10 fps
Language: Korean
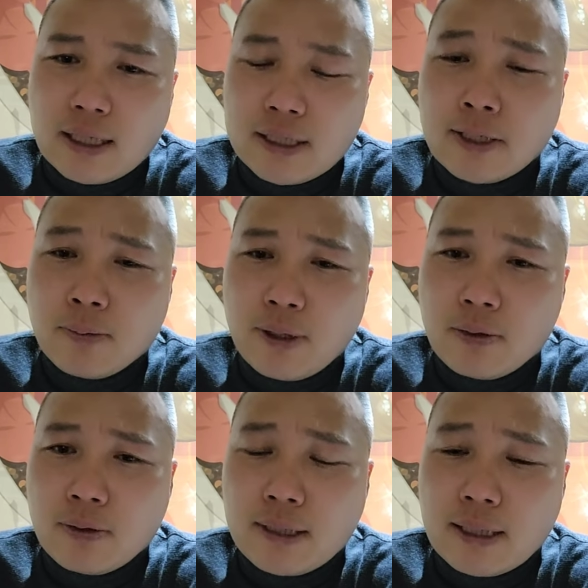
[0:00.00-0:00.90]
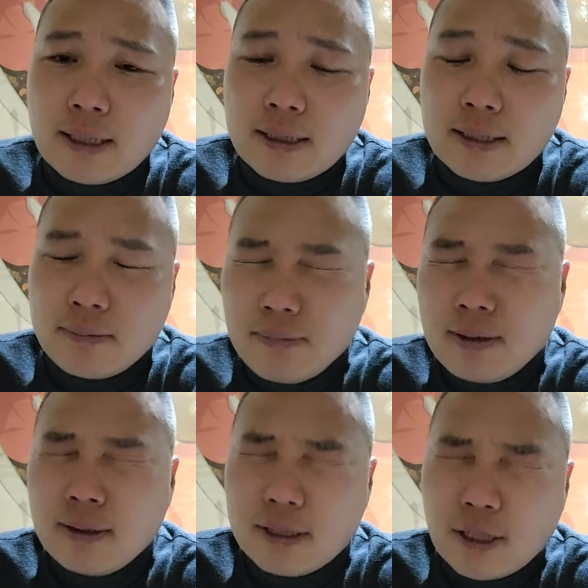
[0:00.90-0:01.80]
지키보내도 있다. 십몇
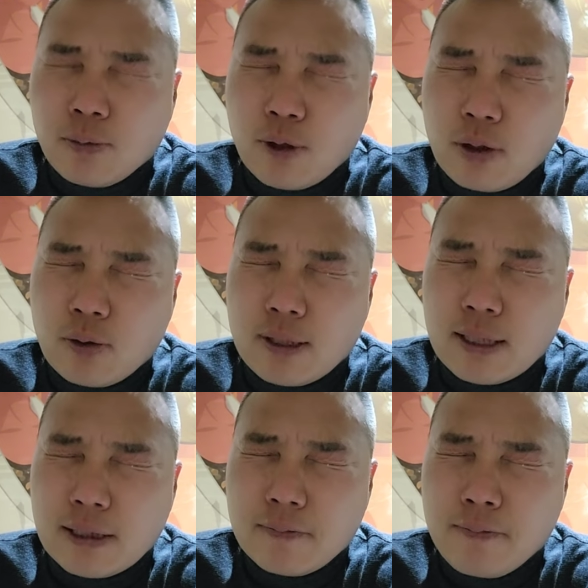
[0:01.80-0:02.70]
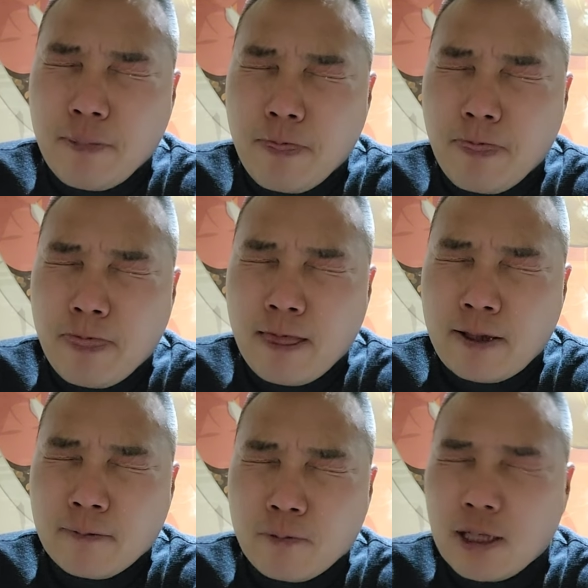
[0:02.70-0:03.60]
년을 지키보내도 있다.
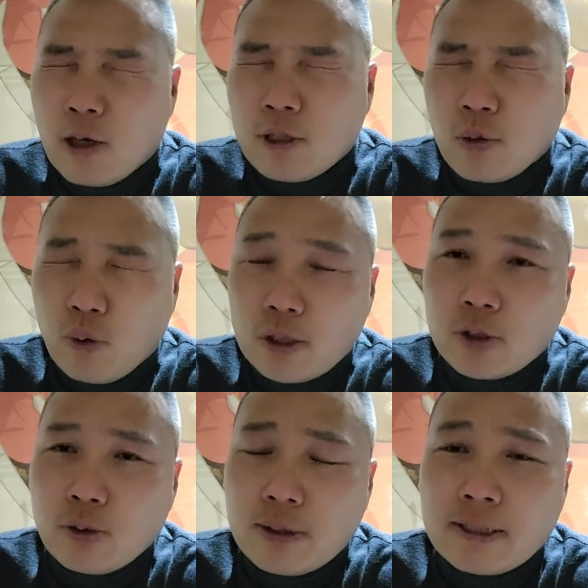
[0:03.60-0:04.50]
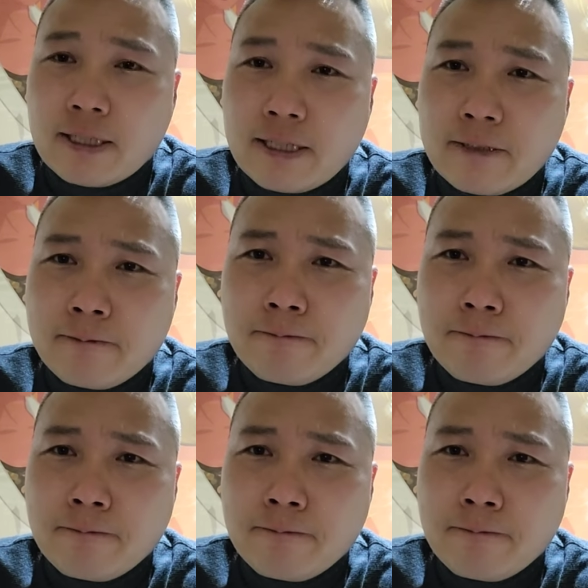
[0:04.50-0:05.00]
내한테 꼬리치고 이런다.